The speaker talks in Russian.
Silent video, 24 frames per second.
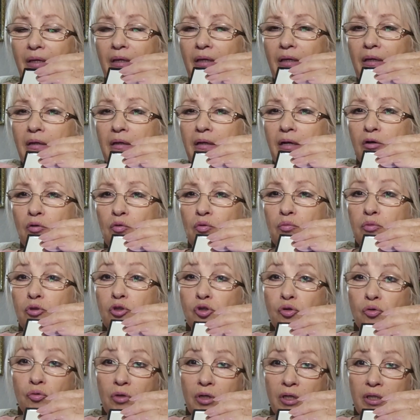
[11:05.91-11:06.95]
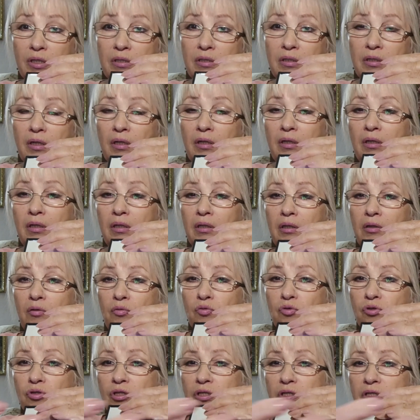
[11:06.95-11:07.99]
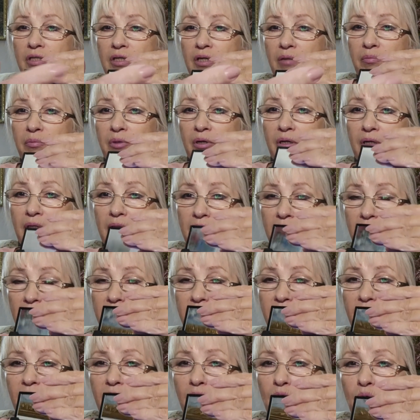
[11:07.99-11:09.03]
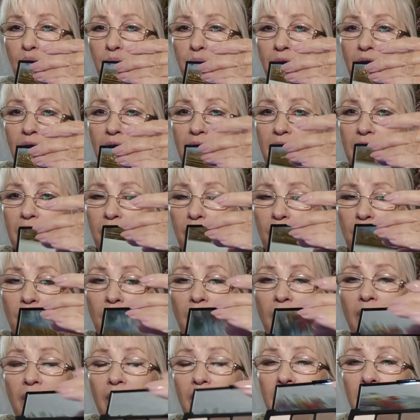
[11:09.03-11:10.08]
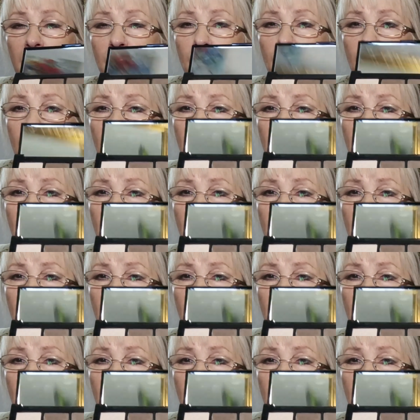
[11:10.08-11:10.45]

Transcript: и коробочку отдельно, и уже собрать свою палитру. Ну